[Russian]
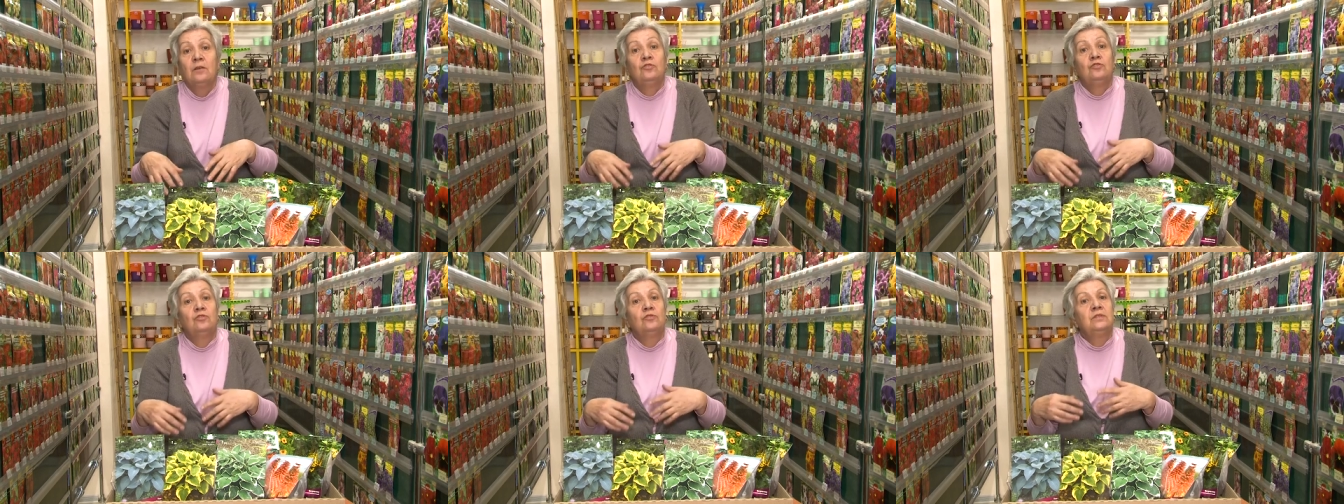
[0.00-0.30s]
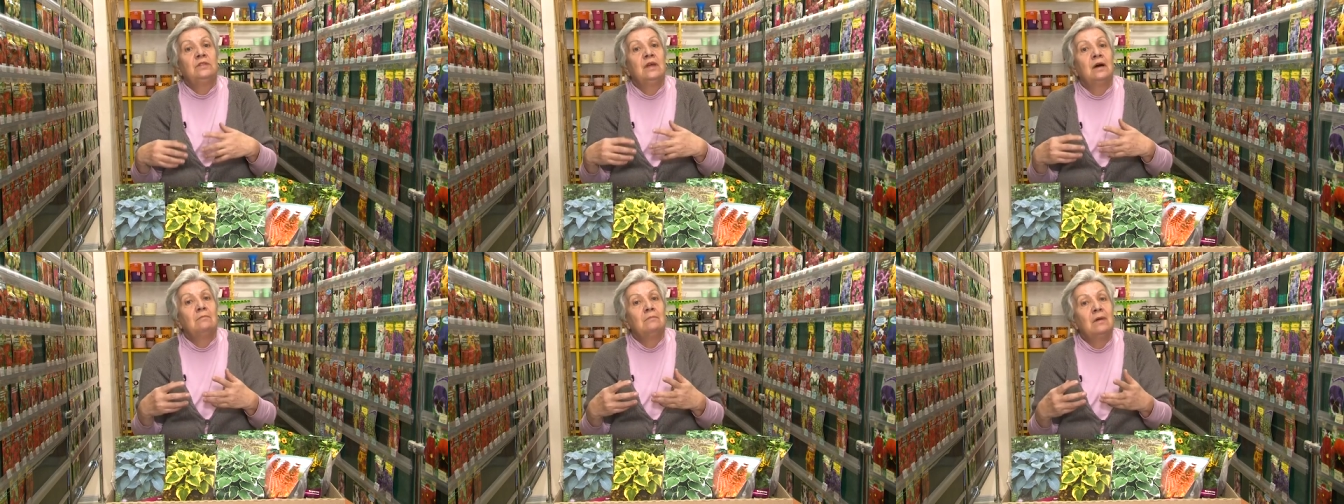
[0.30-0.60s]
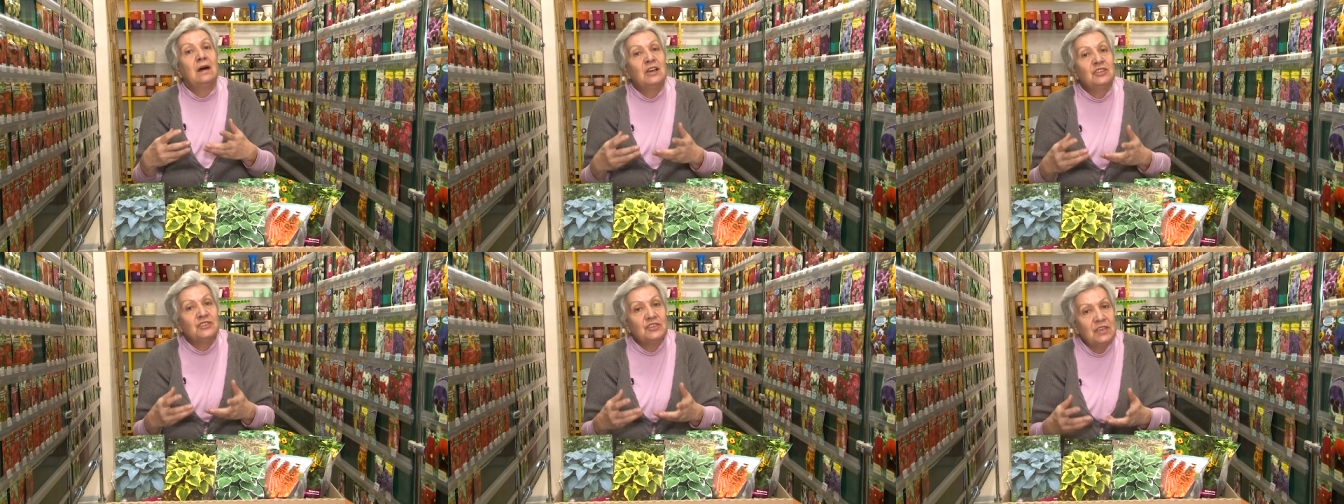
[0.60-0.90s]
то
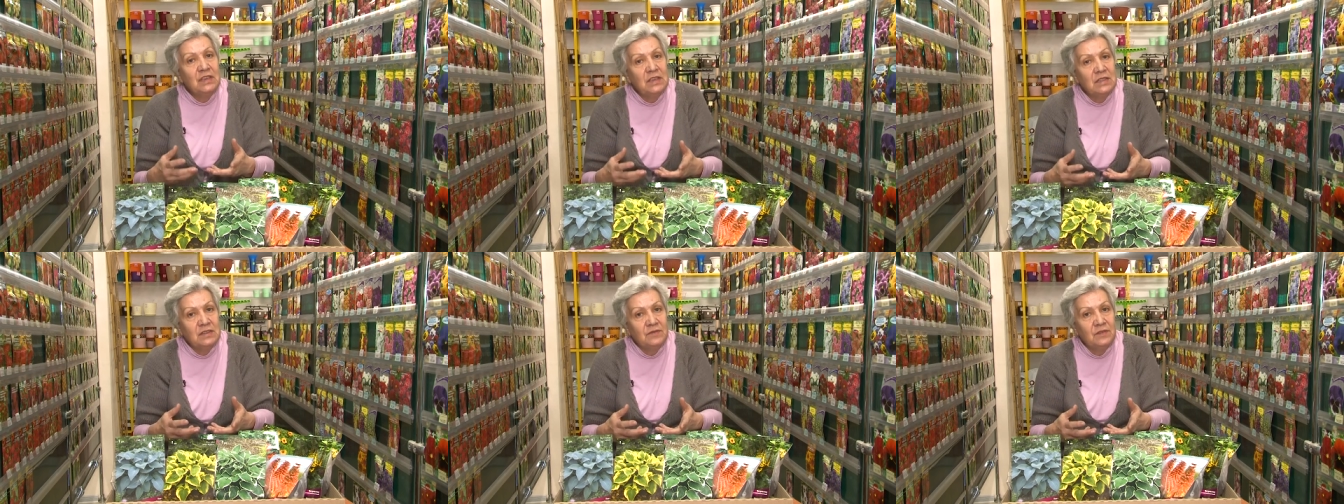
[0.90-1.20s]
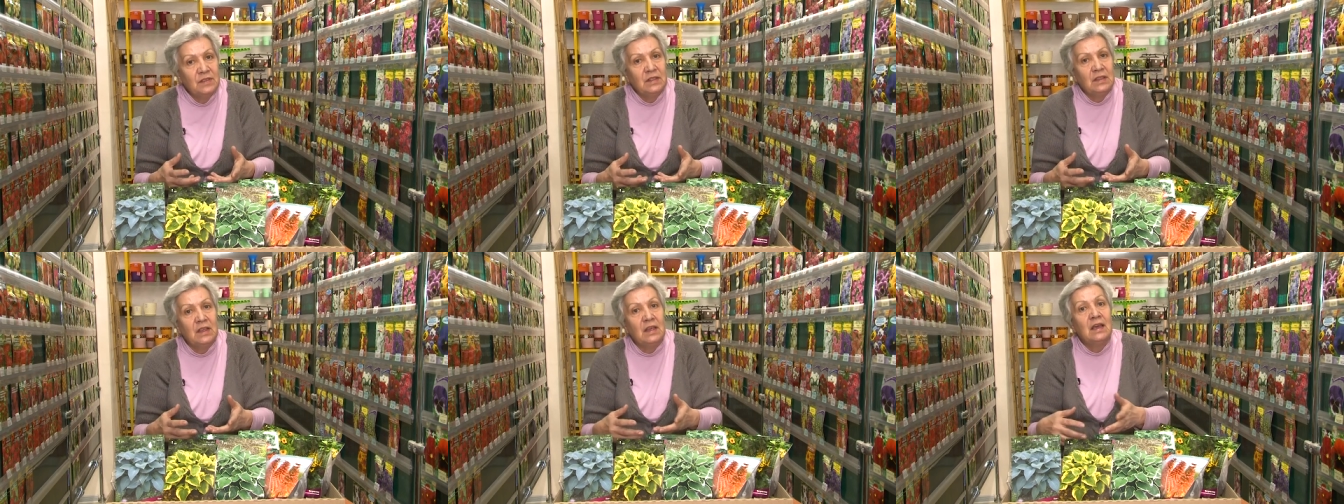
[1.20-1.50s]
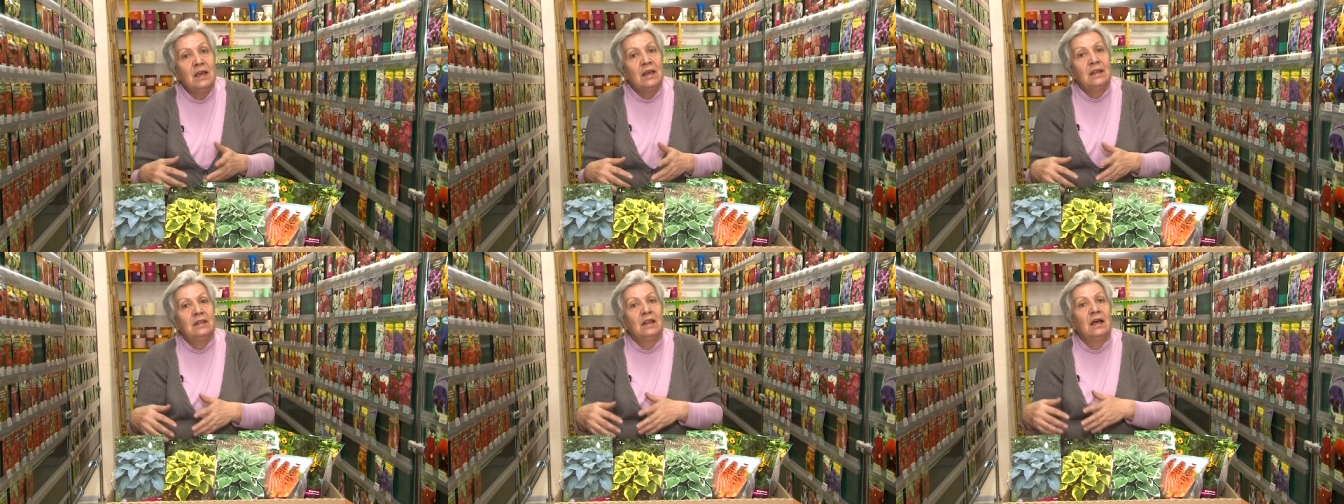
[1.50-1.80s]
домашние цветы
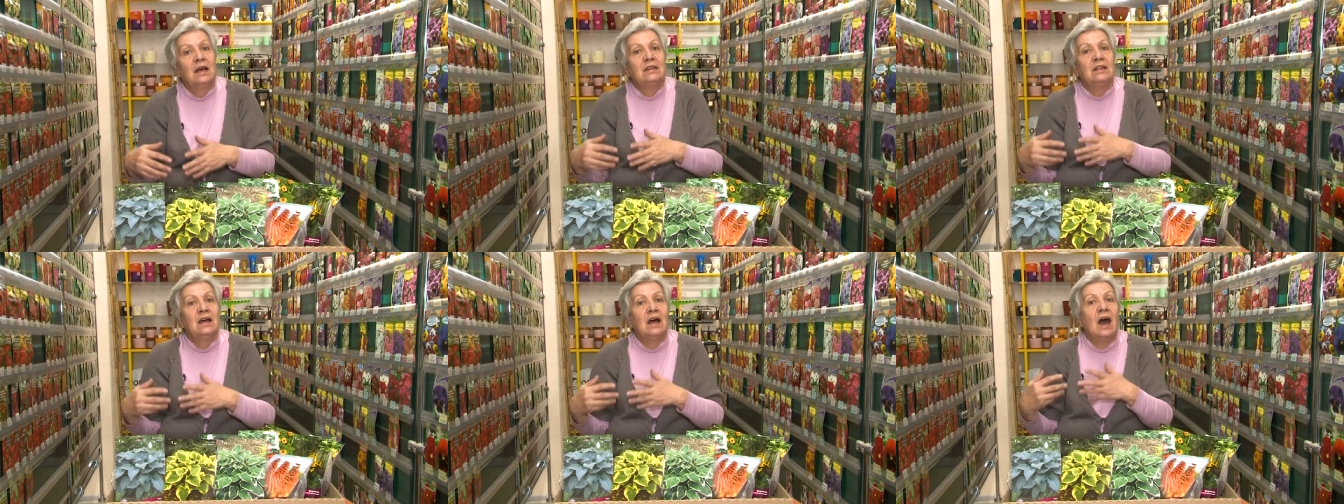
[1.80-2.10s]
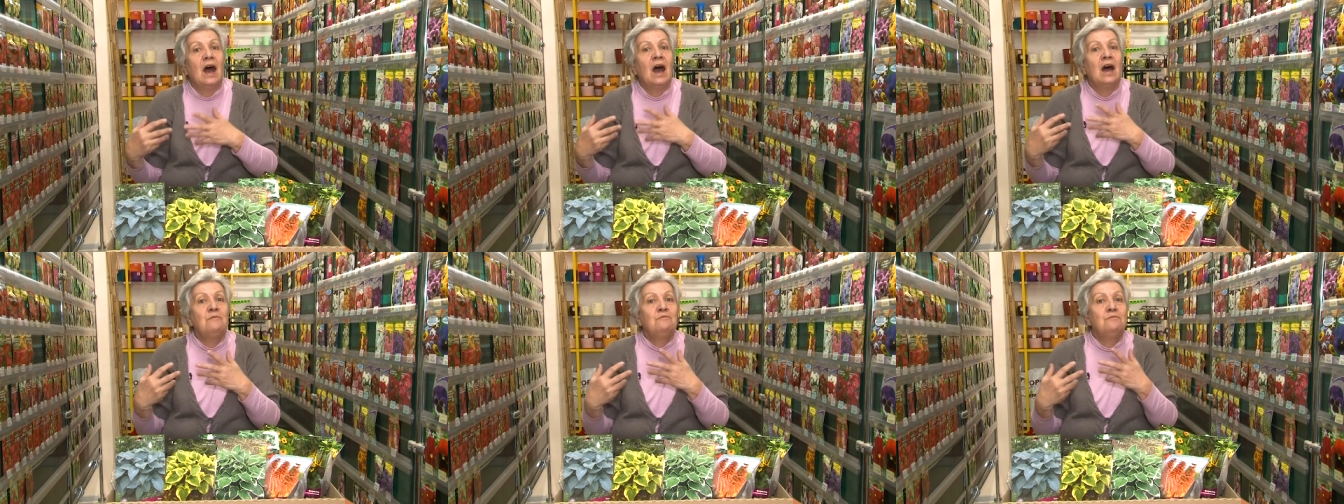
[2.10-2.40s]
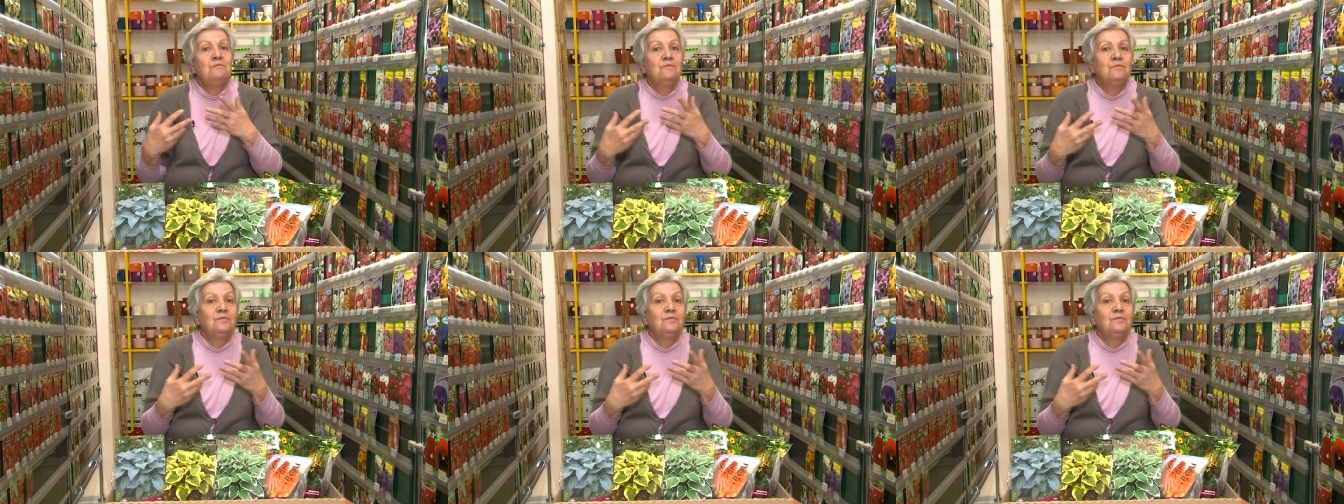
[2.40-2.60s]
надо опять